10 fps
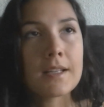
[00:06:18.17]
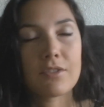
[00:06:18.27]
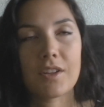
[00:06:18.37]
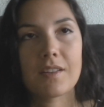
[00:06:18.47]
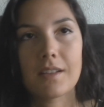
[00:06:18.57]

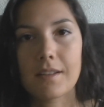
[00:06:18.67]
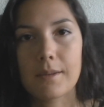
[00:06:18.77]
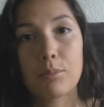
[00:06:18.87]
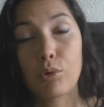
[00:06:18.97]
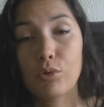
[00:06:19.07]
enfin des,
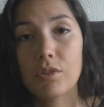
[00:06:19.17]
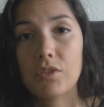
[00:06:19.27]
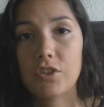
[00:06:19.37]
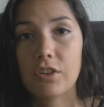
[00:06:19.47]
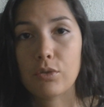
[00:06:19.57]
produits
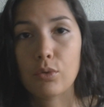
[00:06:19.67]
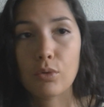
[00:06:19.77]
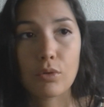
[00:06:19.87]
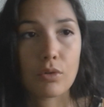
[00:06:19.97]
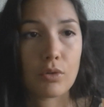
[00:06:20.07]

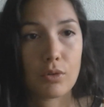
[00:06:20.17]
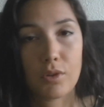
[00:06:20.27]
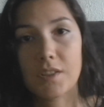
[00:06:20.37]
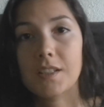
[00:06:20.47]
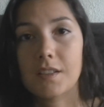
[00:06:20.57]
végétaux
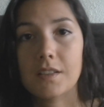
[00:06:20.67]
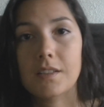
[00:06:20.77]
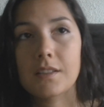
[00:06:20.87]
euh, qui,